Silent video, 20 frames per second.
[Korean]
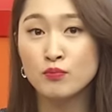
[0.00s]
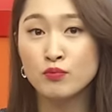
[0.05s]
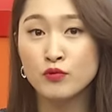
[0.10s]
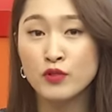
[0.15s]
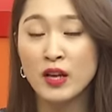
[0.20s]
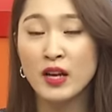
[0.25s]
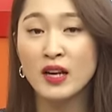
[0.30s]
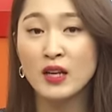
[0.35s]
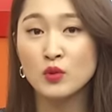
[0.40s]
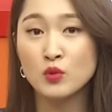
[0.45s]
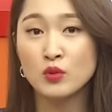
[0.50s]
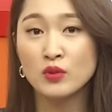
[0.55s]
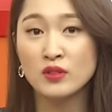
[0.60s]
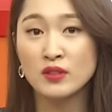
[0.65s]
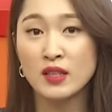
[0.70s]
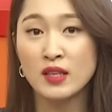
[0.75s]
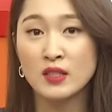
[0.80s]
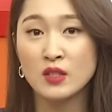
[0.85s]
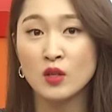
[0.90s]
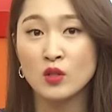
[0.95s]
부양가족
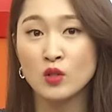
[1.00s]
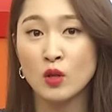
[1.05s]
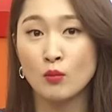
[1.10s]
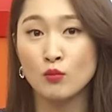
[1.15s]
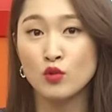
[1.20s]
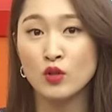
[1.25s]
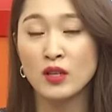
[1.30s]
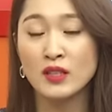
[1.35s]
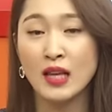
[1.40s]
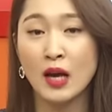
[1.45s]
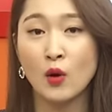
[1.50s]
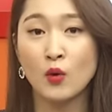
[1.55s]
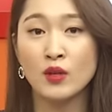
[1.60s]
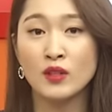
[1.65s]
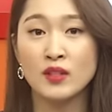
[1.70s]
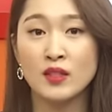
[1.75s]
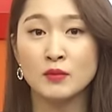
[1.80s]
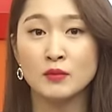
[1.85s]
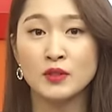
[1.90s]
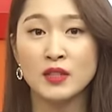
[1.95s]
등에서 점수가
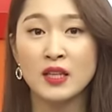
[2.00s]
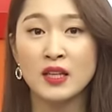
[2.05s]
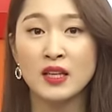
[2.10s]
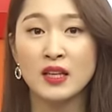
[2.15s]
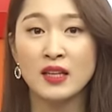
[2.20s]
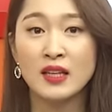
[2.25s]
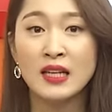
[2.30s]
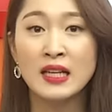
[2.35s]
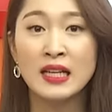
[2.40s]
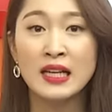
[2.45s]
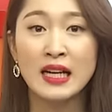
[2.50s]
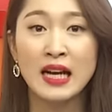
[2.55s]
나오기 때문에